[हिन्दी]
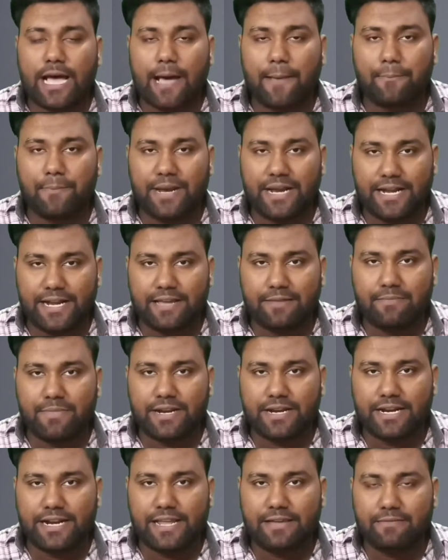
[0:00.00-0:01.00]
आप पेटीएम
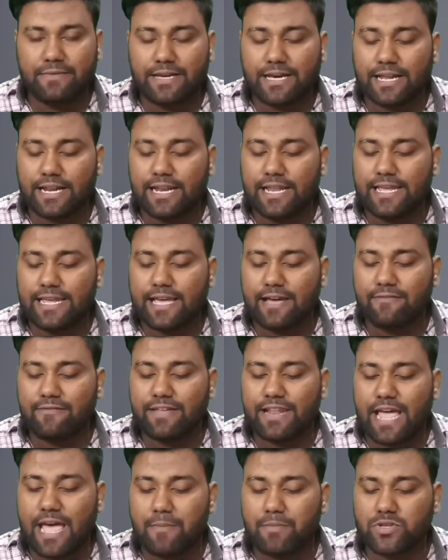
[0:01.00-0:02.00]
में रिडीम कर ले या
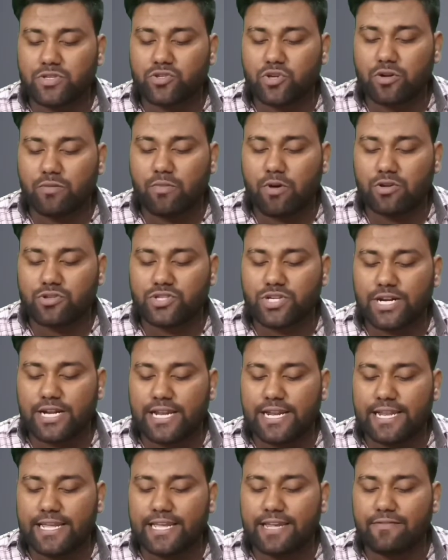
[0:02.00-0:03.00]
फिर अमेजोन वाचर
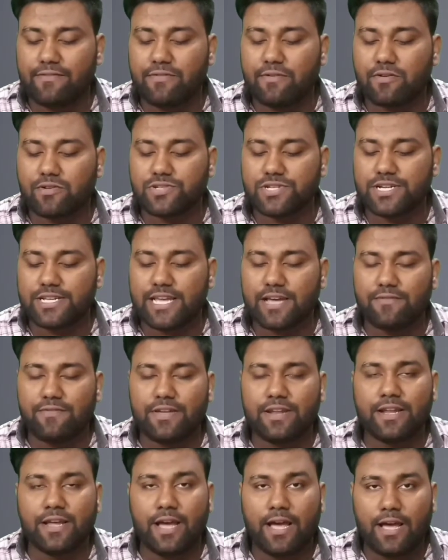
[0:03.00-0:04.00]
ले ले गिफ्ट वाचर या
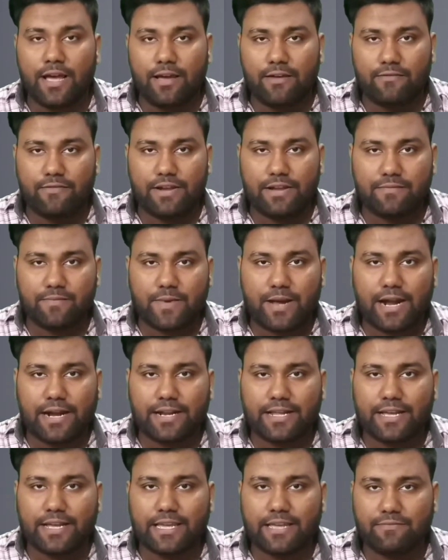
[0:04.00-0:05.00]
फिर
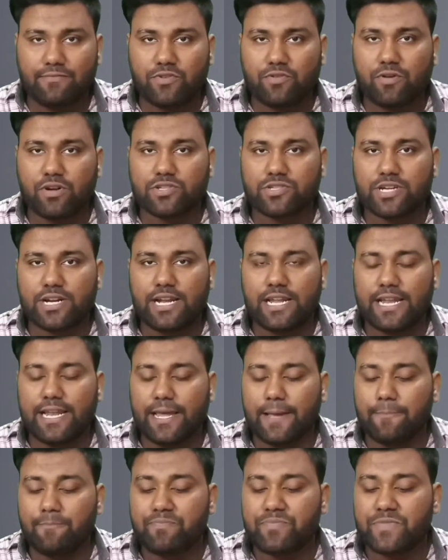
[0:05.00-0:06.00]
फ्लिपकार्ट का गिफ्ट वाचर ले ले